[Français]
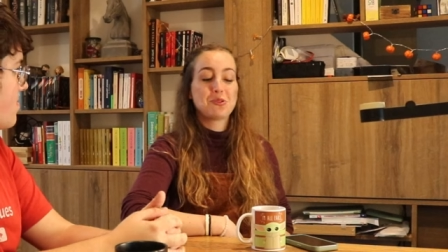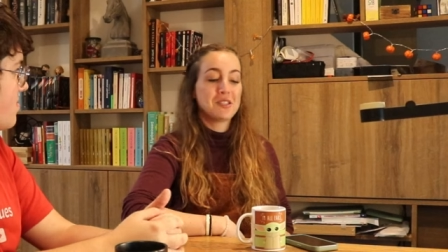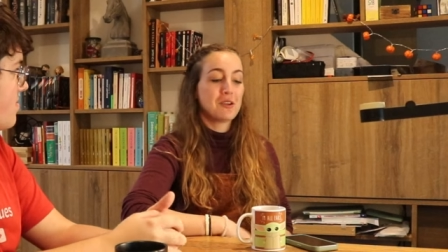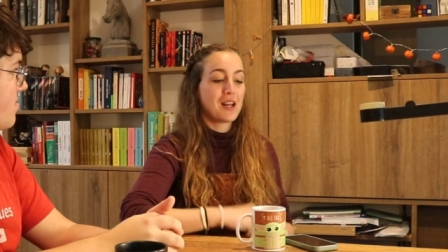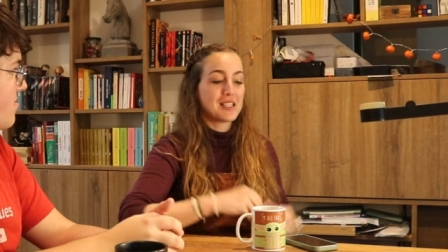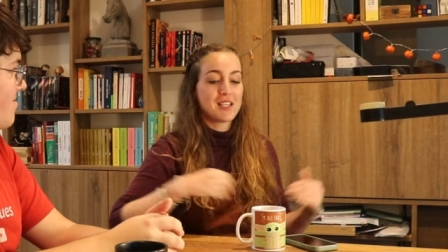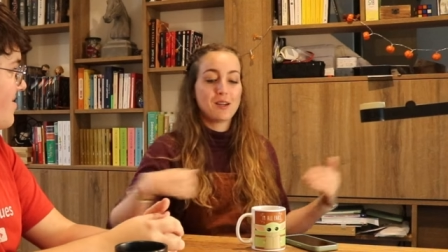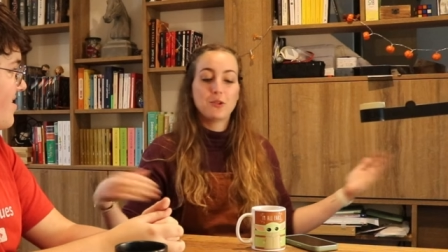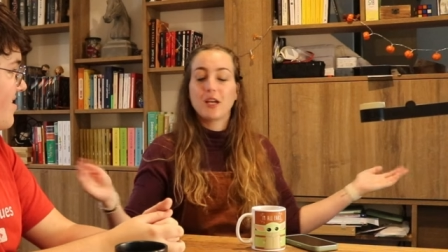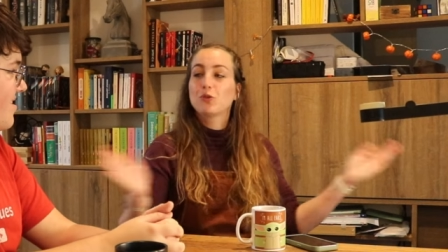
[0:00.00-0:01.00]
tu sais, dans la
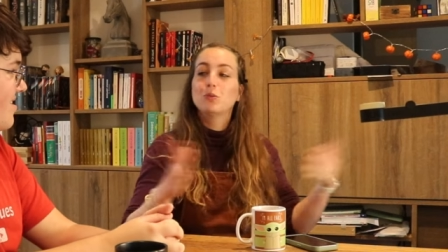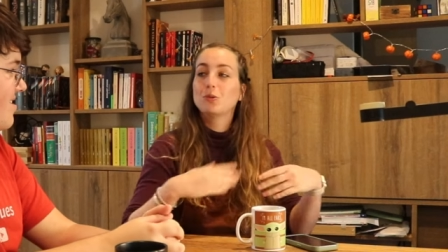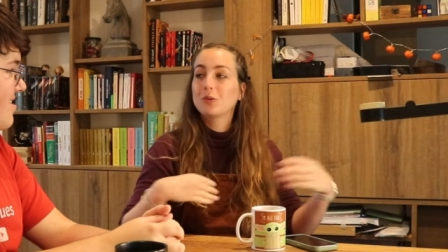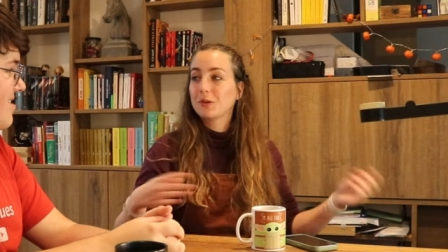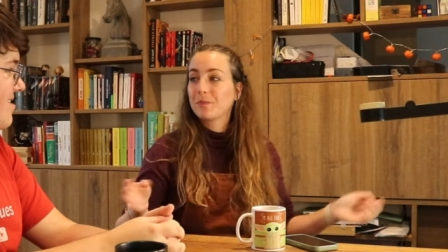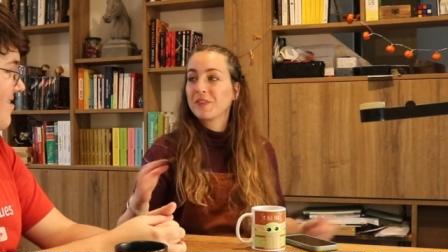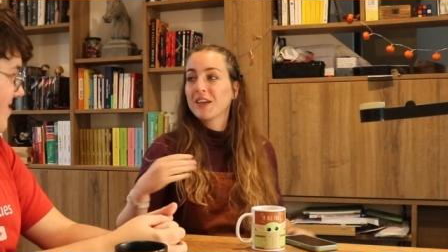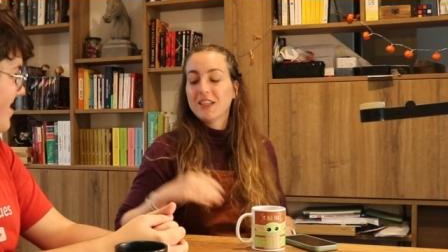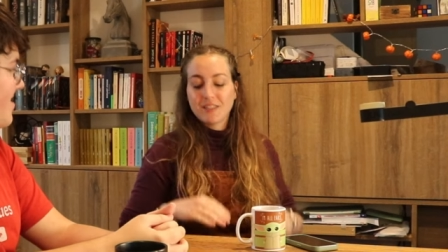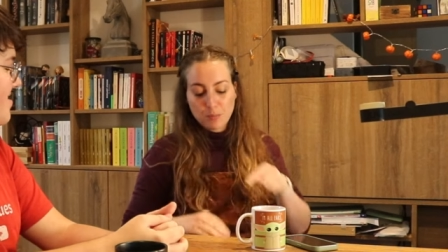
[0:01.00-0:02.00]
salle où il y a tout le monde.
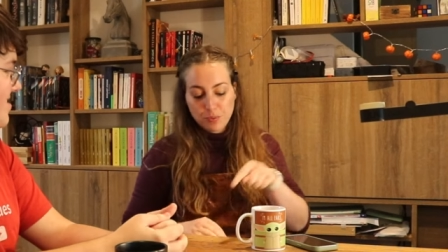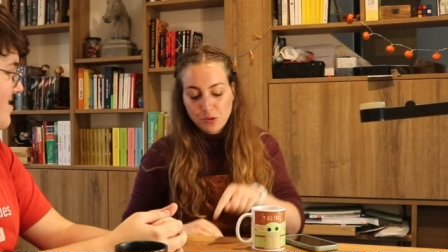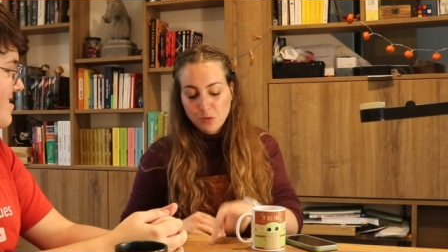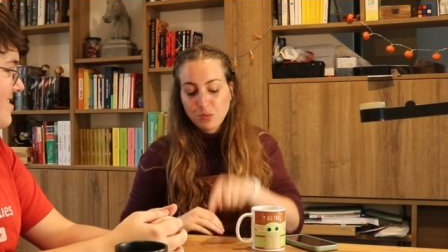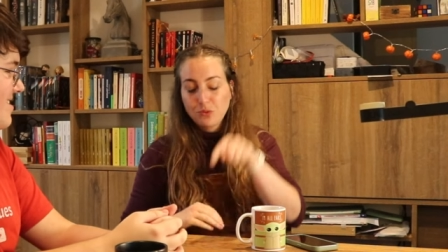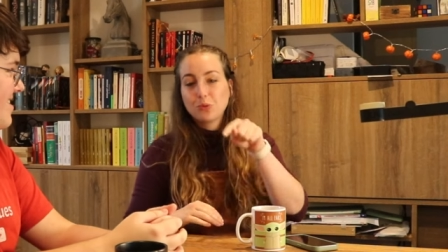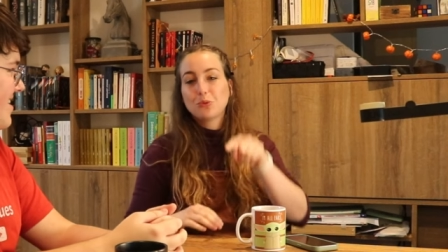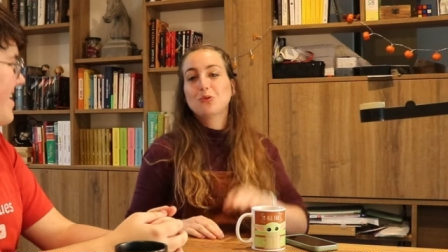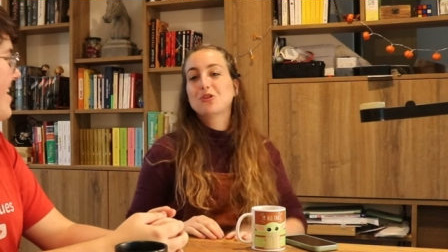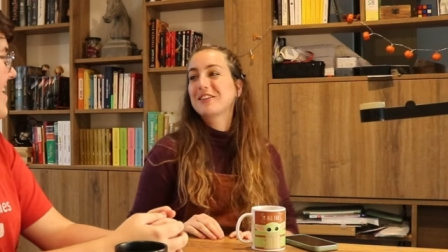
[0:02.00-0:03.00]
Ouais. T'appuies sur le
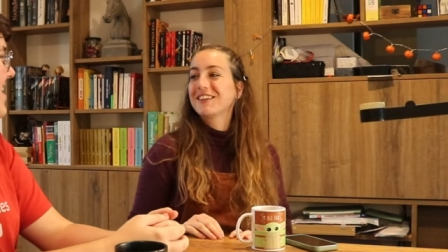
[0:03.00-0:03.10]
bouton rouge,